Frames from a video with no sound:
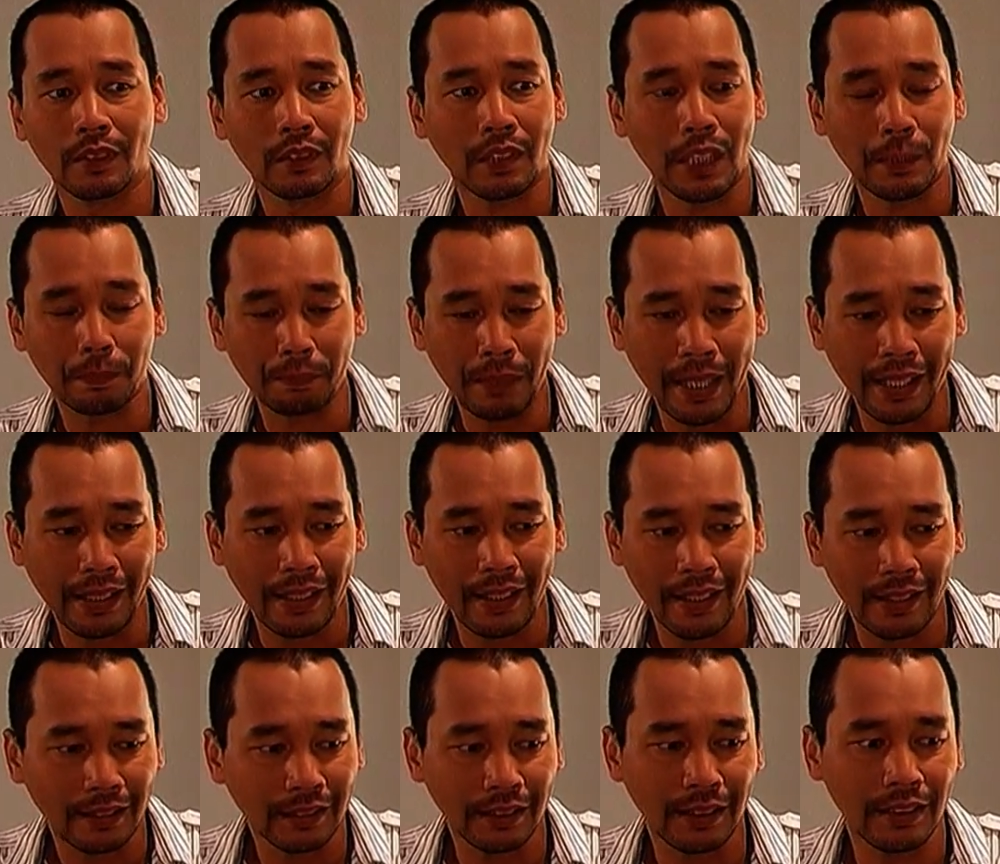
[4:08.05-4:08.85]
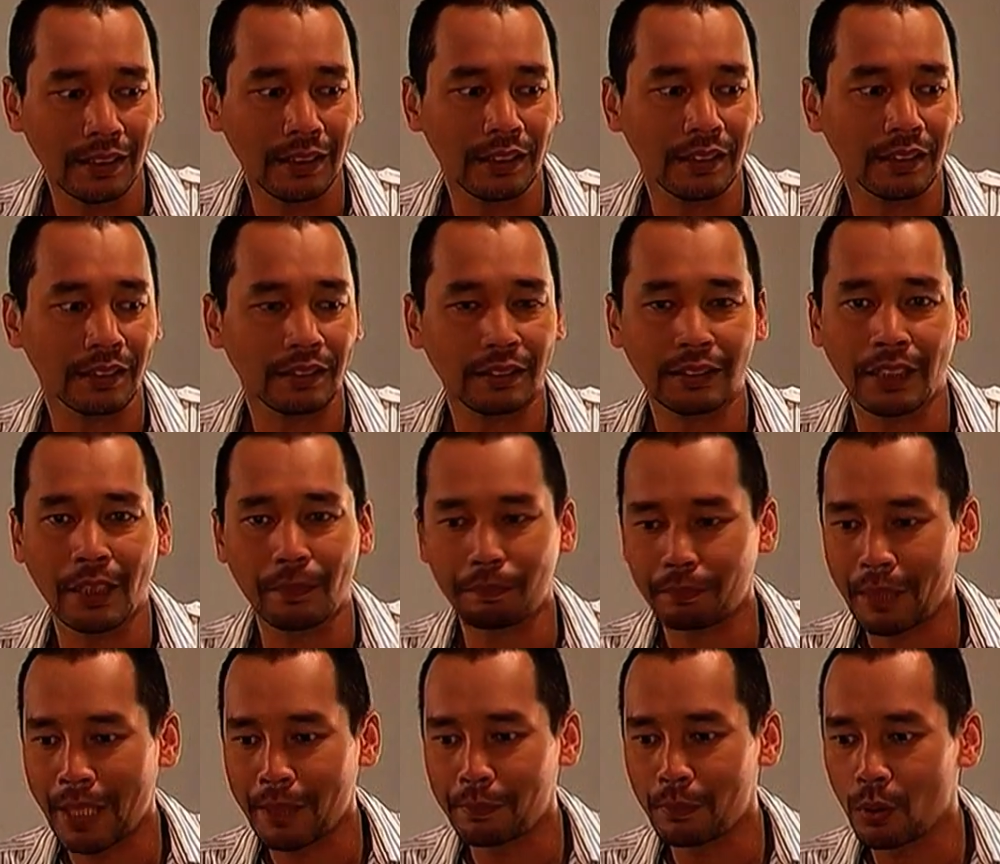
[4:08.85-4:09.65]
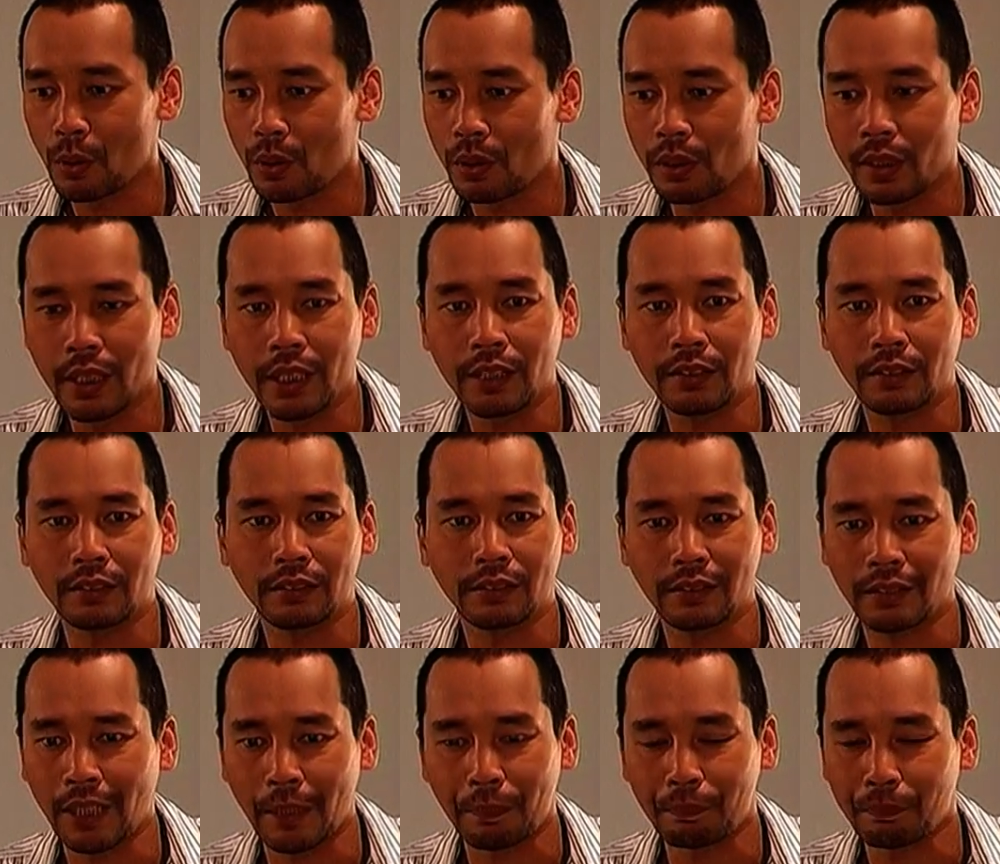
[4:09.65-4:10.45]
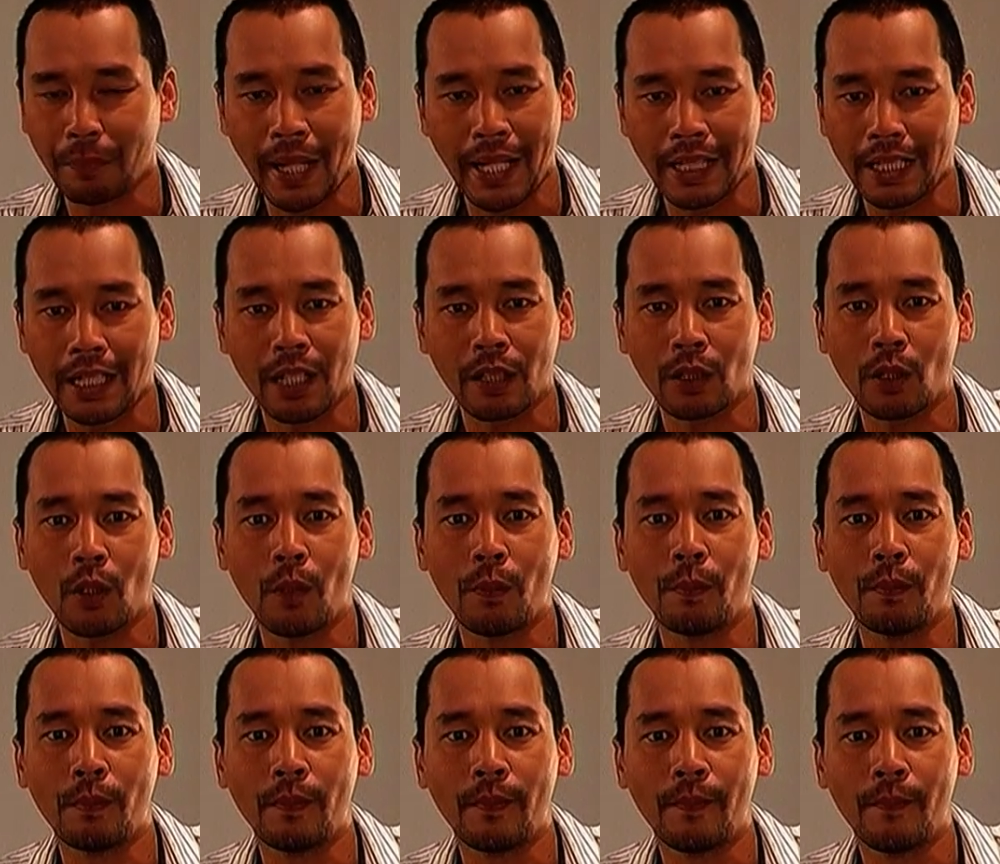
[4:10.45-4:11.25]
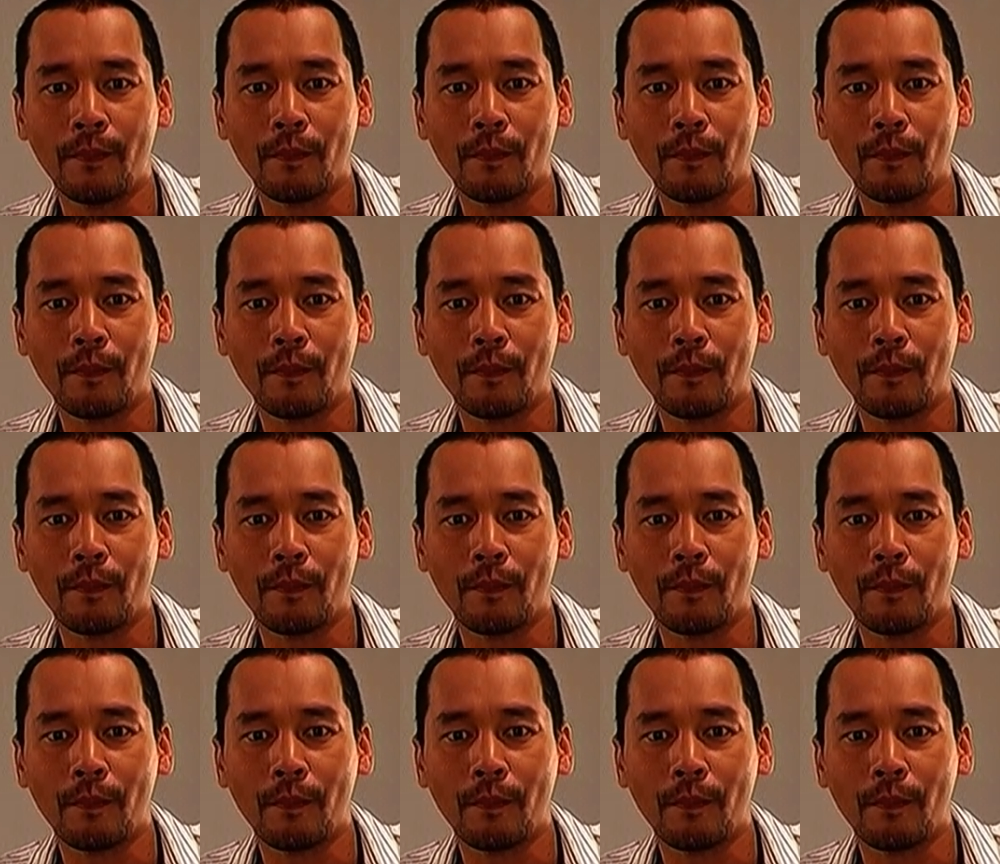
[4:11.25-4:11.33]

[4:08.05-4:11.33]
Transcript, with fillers: จ็ดแปดคาแรคเตอร์เจ็ดแปดบุคลิก เจ็ดแปดอารมณ์